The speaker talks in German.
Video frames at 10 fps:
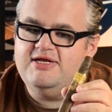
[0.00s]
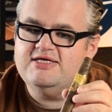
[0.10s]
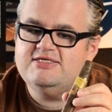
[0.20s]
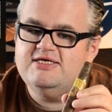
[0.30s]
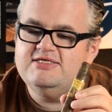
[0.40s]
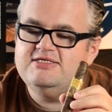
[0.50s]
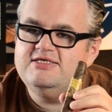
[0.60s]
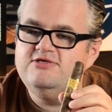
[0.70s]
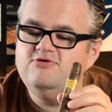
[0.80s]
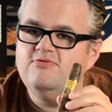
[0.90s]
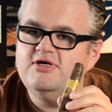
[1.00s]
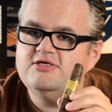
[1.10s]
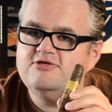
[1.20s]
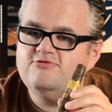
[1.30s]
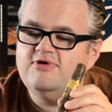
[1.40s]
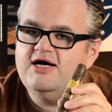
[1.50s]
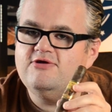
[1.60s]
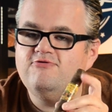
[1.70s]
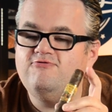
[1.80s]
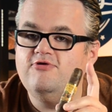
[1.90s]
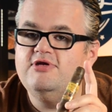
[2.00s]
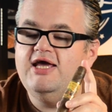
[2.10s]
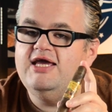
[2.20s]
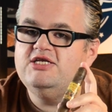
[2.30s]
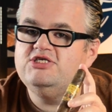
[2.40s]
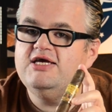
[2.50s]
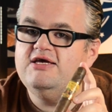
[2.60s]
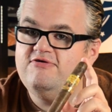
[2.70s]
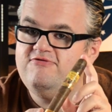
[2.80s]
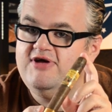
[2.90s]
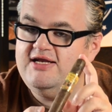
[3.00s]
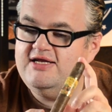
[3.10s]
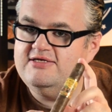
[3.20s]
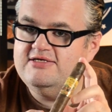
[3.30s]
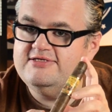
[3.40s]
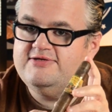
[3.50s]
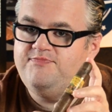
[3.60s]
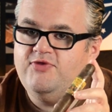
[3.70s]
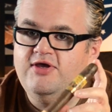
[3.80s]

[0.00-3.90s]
Das hier ist die New World Dorado von AJ Fernandez.